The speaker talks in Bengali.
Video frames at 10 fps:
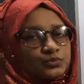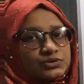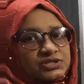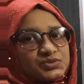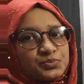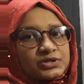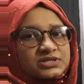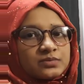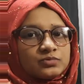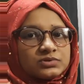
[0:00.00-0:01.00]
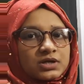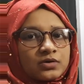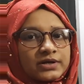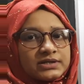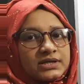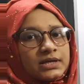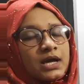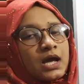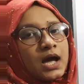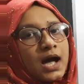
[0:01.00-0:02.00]
পঁচিশ পয়সার মুদ্রা কয়টি
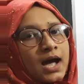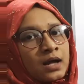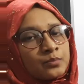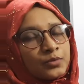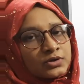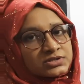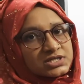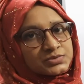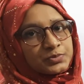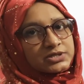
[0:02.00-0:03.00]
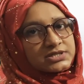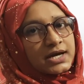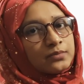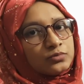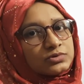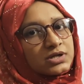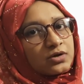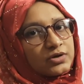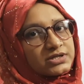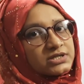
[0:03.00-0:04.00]
আর পঞ্চাশ পয়সার মুদ্রা
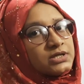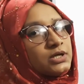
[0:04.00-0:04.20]
কয়টি